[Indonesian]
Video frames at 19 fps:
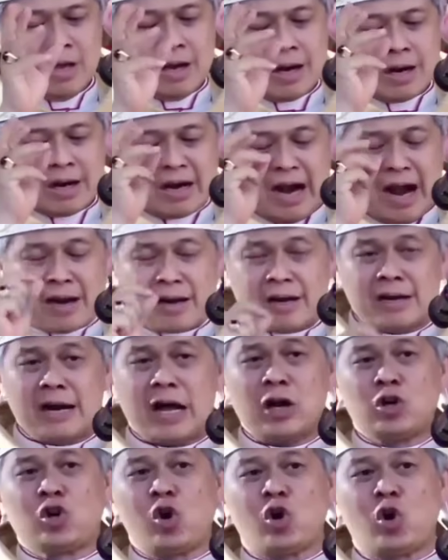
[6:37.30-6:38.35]

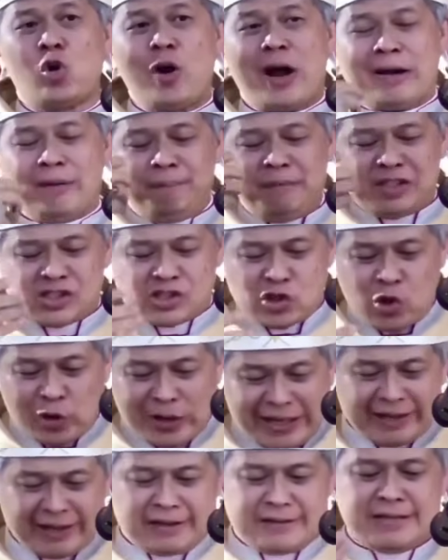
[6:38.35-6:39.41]
Karena dorongan
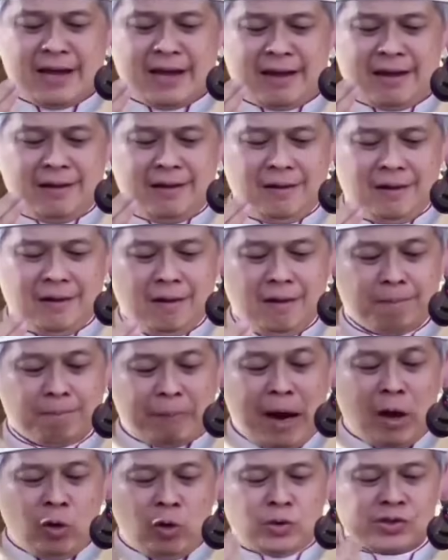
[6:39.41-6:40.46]
misionernya,
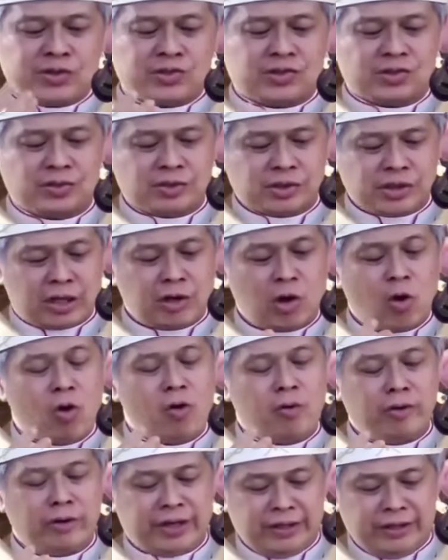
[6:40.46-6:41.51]
Paulus Chen
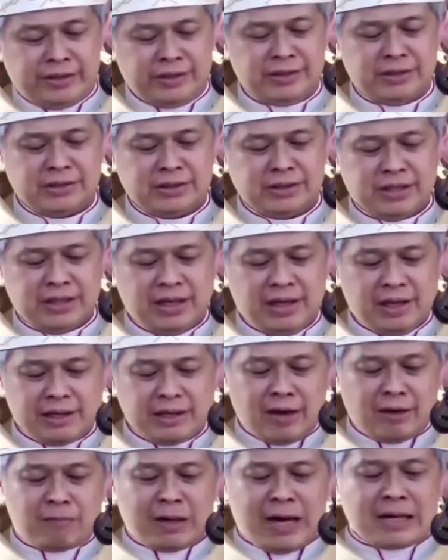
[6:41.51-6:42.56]

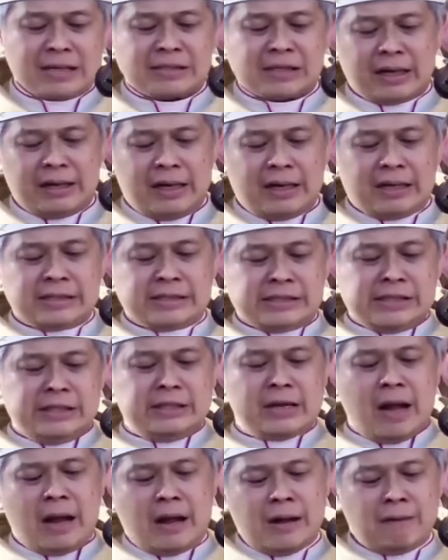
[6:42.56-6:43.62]
yang berasal dari
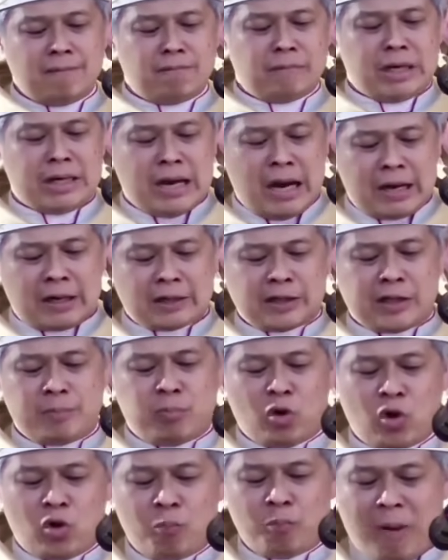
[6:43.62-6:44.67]
Cina mendarat di
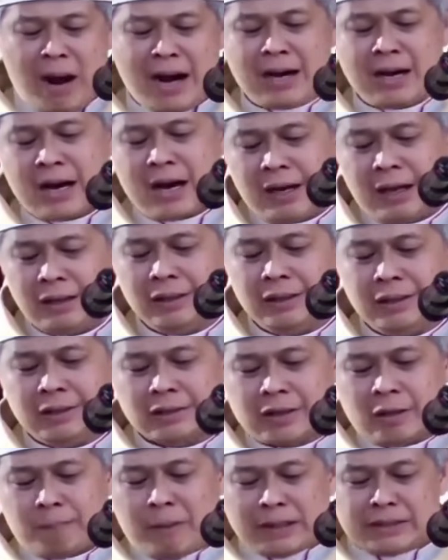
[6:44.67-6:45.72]
Pulau Bangka,
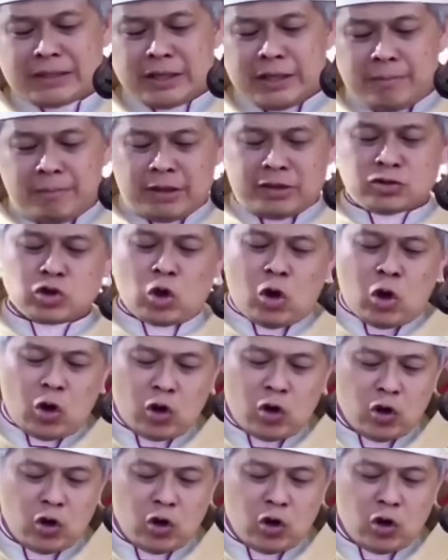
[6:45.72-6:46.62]
tepatnya di Mentok,